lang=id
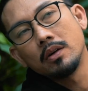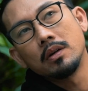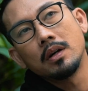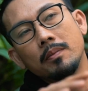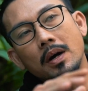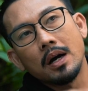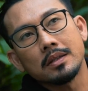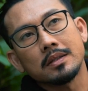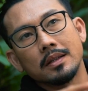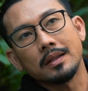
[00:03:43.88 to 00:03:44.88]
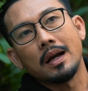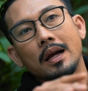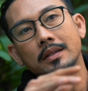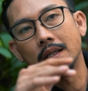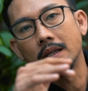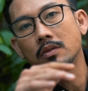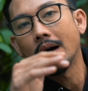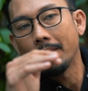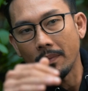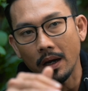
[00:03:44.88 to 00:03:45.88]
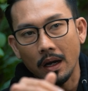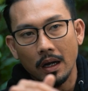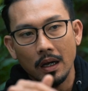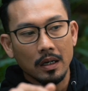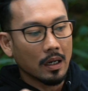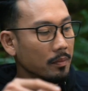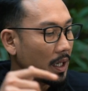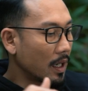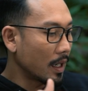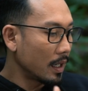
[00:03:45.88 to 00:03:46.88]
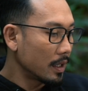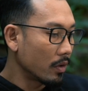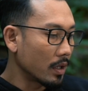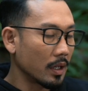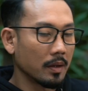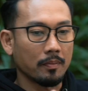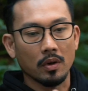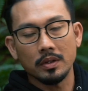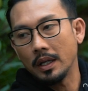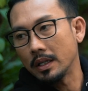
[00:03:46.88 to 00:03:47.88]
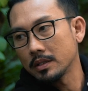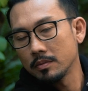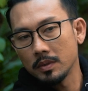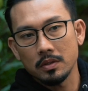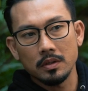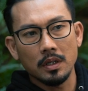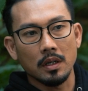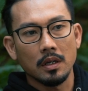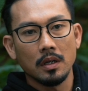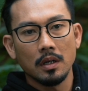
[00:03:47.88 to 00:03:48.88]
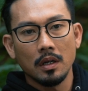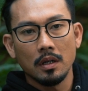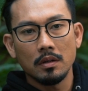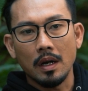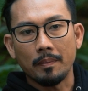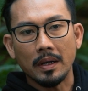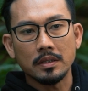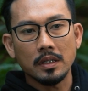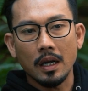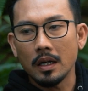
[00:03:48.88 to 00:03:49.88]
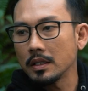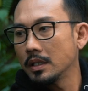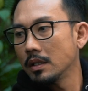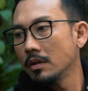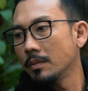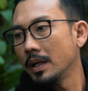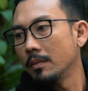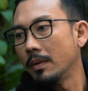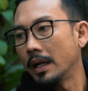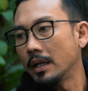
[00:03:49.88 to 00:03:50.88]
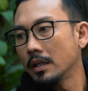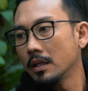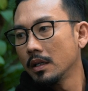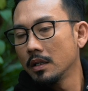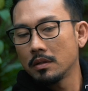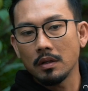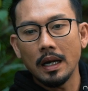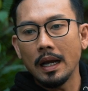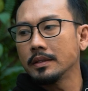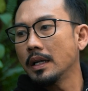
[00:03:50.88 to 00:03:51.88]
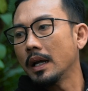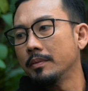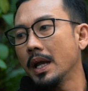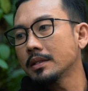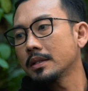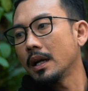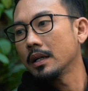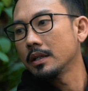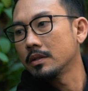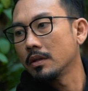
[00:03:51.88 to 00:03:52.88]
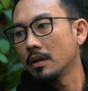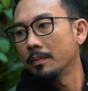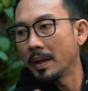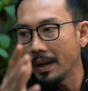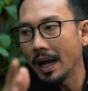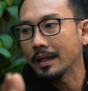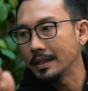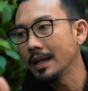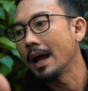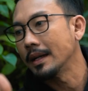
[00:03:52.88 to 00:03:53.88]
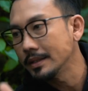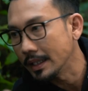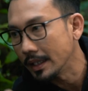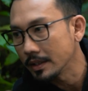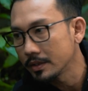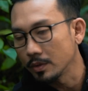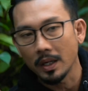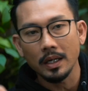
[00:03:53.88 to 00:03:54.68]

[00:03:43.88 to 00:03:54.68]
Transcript: lu ngebahas tentang anjay itu apa? Karena kan banyak kali orang yang hmm. protes. Hmm. Maksudnya, lu ngapain sih hal kecil lu lebay-lebayin? itu kan anjay biasa gitu loh. Memang artinya anjing, cuma